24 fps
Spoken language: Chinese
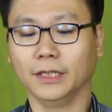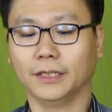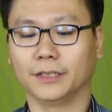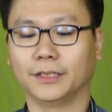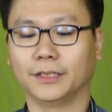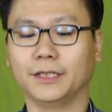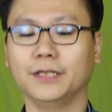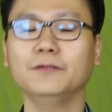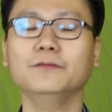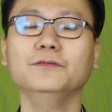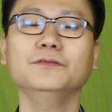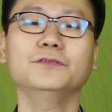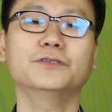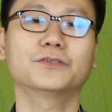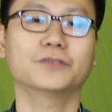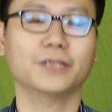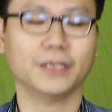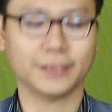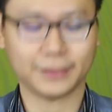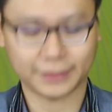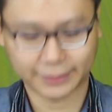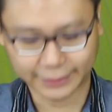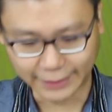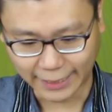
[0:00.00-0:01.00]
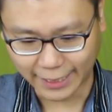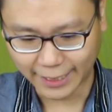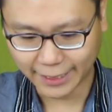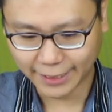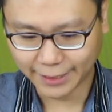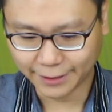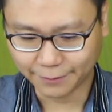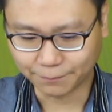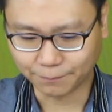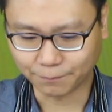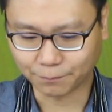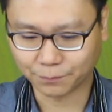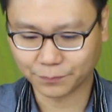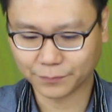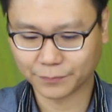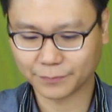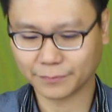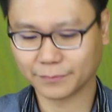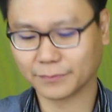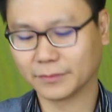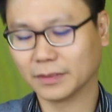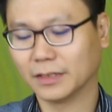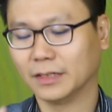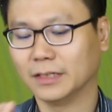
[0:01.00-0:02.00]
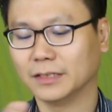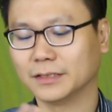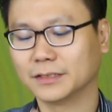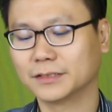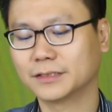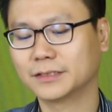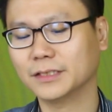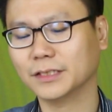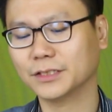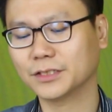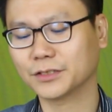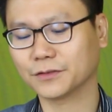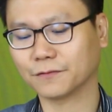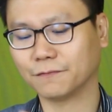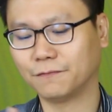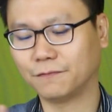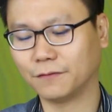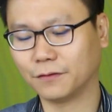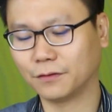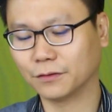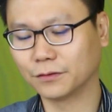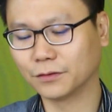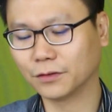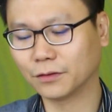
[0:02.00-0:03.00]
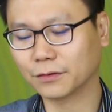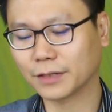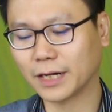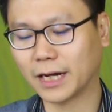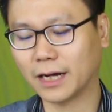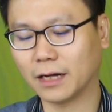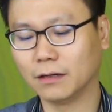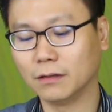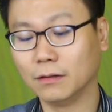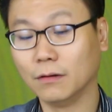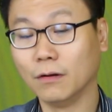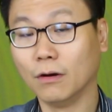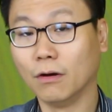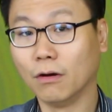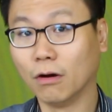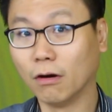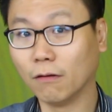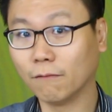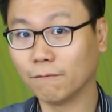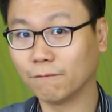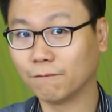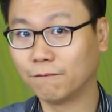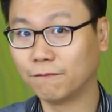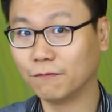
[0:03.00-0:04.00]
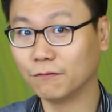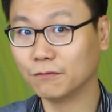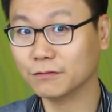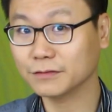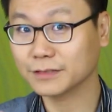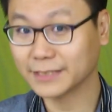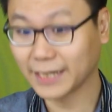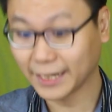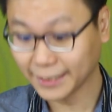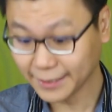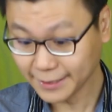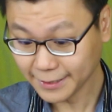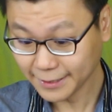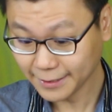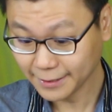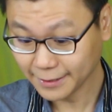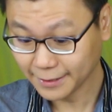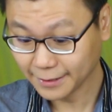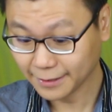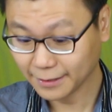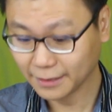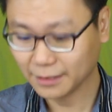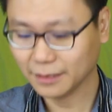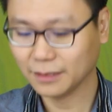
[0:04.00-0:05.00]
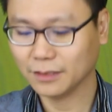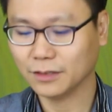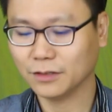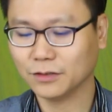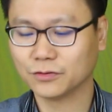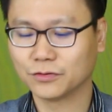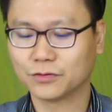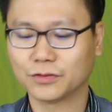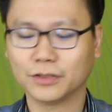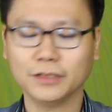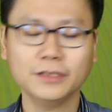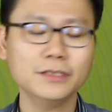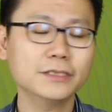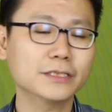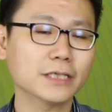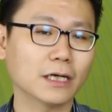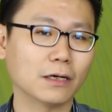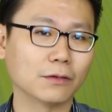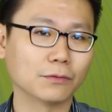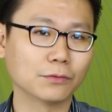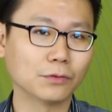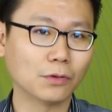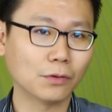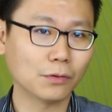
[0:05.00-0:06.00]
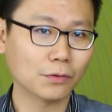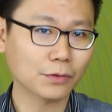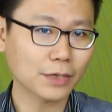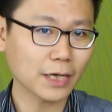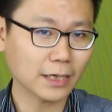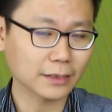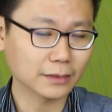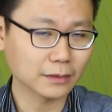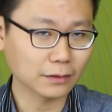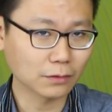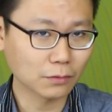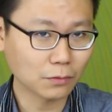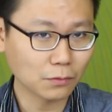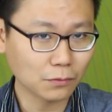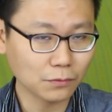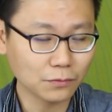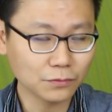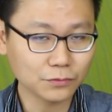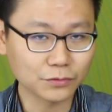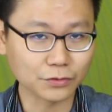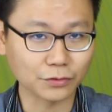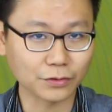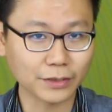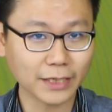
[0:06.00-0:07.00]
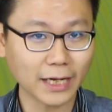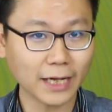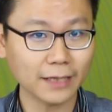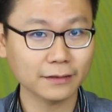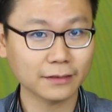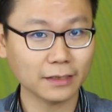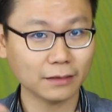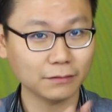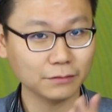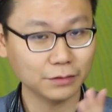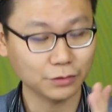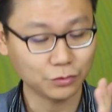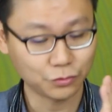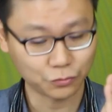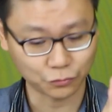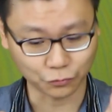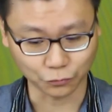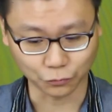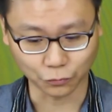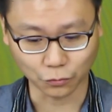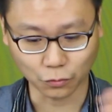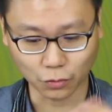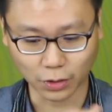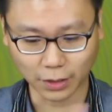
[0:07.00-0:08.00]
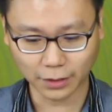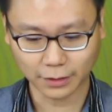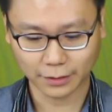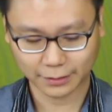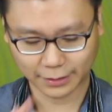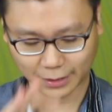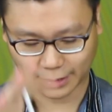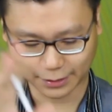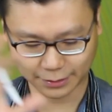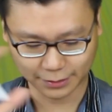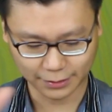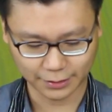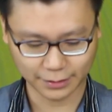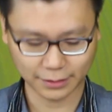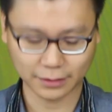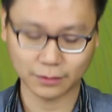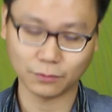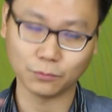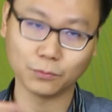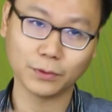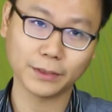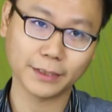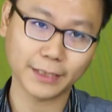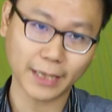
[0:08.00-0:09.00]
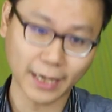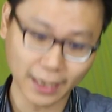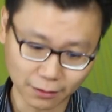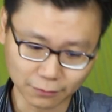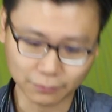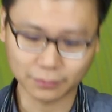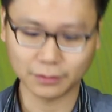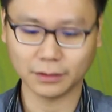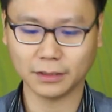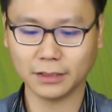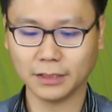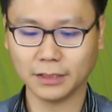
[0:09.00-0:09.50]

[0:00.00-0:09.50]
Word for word: New six time, search for Nora hopeful sign，寻找 Nora 的工作看到了曙光，它是一个问号。